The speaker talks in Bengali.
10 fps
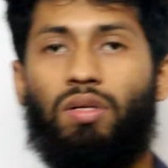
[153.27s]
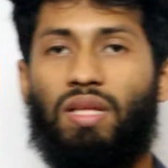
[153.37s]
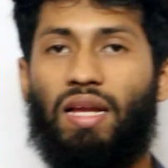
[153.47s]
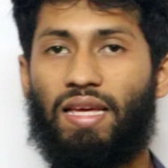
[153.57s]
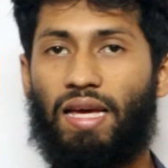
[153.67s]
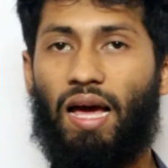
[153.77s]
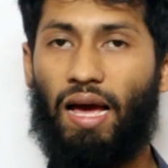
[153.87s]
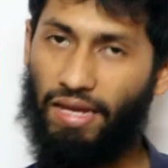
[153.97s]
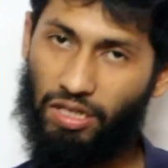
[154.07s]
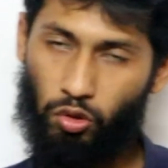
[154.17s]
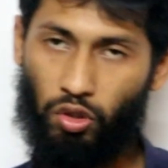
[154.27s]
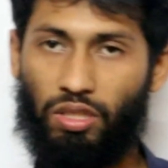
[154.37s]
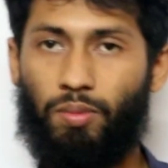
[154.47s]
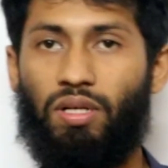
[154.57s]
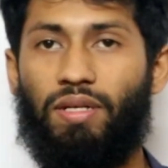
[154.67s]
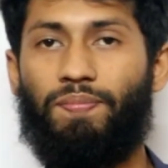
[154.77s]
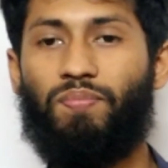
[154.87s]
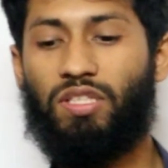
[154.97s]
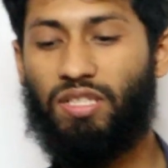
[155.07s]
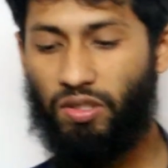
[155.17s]
তার আগে একটু কথা বলে নিই
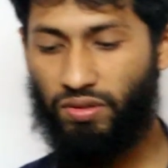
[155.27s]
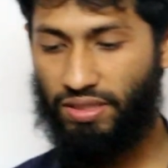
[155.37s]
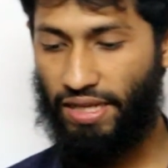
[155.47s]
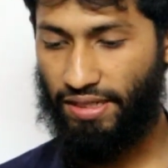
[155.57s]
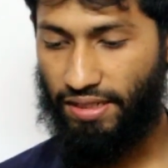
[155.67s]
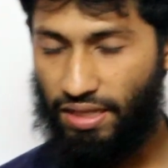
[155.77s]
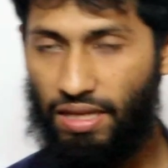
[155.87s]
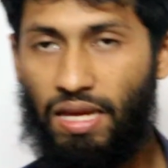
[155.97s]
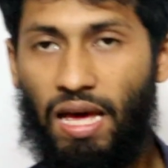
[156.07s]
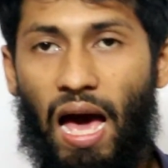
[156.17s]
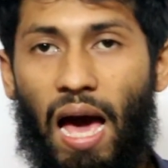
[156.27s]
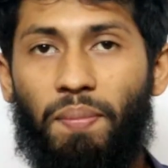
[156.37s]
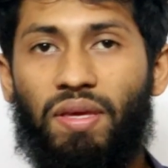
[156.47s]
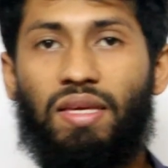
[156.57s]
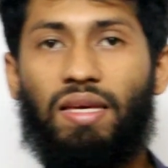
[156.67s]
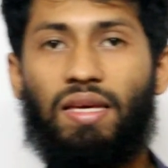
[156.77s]
সেটা হচ্ছে দেখেন আমি